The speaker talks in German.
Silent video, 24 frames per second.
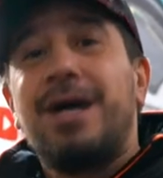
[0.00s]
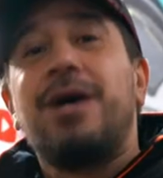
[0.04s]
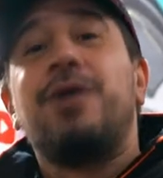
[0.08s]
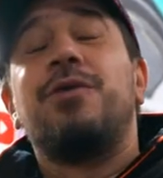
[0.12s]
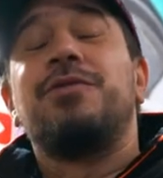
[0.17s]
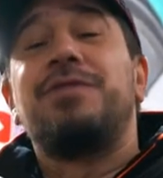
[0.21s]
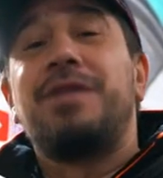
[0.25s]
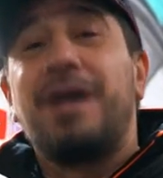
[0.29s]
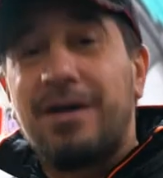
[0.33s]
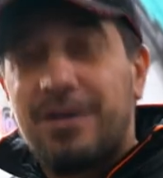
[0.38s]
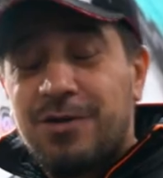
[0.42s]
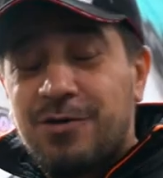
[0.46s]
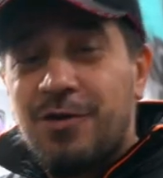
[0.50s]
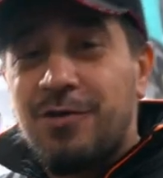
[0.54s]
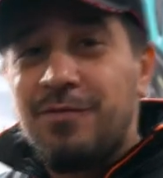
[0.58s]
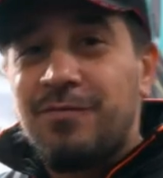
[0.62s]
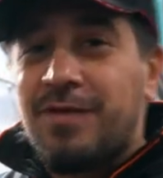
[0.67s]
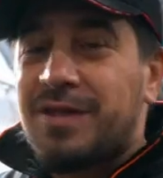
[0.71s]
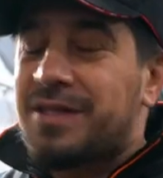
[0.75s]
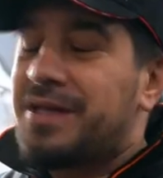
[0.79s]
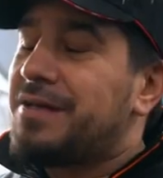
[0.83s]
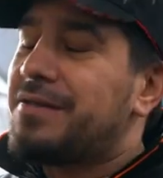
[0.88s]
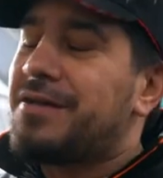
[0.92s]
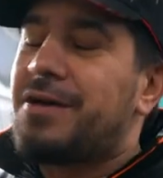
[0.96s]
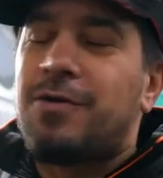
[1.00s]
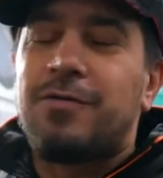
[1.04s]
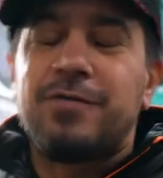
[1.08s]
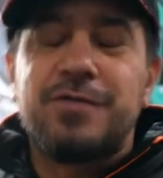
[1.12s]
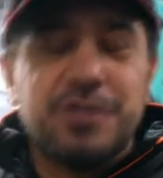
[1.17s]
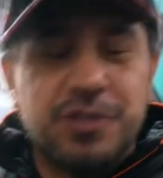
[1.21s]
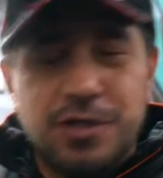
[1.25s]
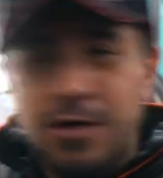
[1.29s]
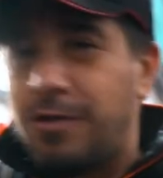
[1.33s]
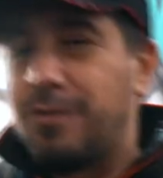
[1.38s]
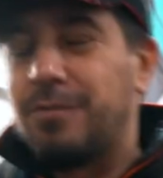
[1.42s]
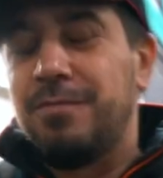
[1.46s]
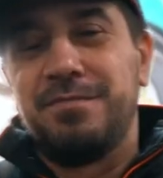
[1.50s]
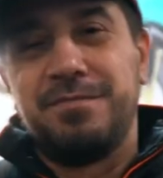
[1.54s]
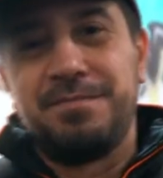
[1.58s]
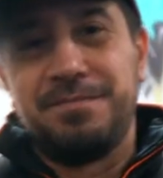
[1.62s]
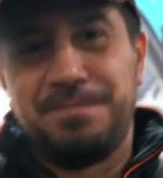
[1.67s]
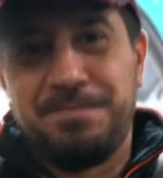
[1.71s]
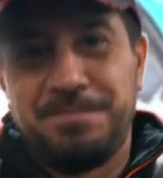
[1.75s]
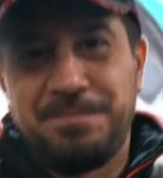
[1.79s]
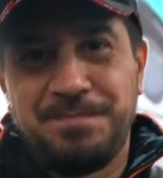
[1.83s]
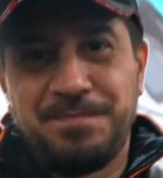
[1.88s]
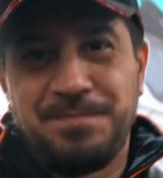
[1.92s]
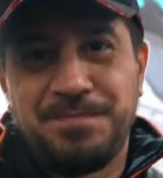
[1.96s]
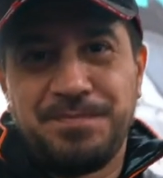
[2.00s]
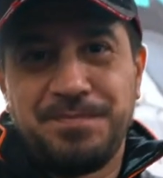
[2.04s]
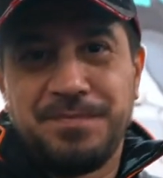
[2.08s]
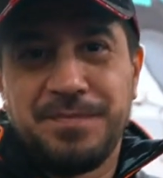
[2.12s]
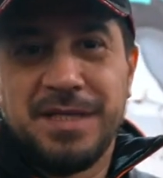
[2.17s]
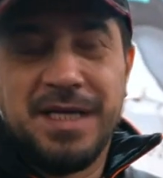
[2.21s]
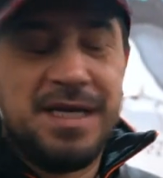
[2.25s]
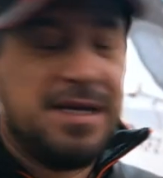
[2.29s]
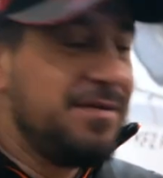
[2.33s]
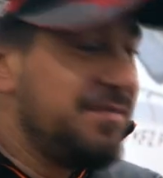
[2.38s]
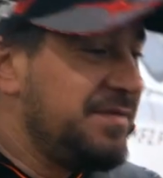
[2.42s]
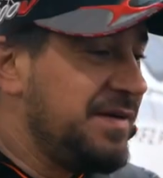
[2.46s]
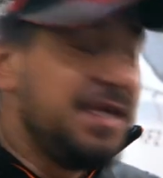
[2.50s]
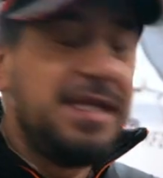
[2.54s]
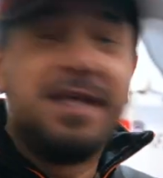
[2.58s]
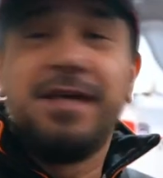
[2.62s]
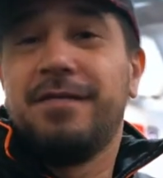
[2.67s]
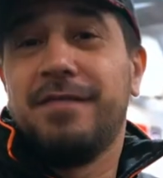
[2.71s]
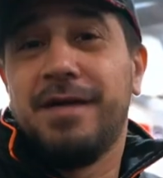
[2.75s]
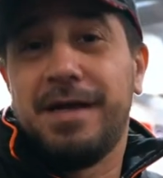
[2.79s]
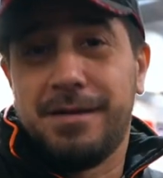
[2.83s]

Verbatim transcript: Und dann können wir da drauf schrauben. Wie die